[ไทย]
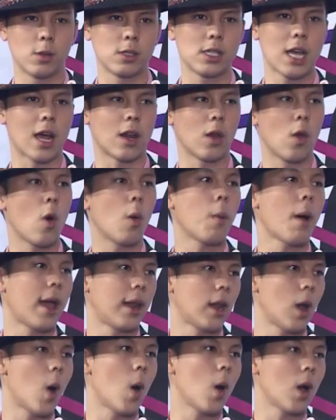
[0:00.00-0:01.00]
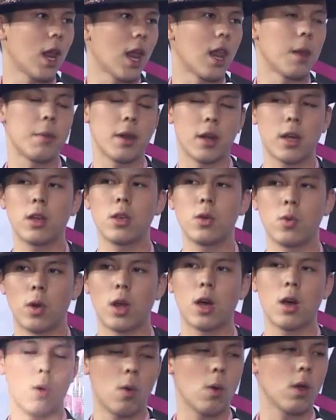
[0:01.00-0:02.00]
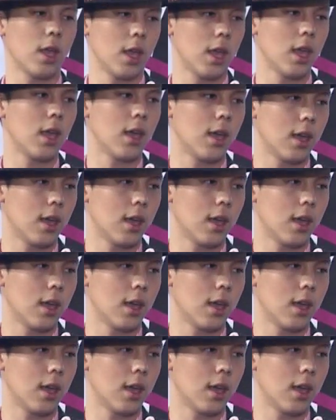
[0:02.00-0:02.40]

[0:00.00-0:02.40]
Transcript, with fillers: รู้จักโลกภายนอกค่ะแล้วมันก็อยู่แล้วก็โอเค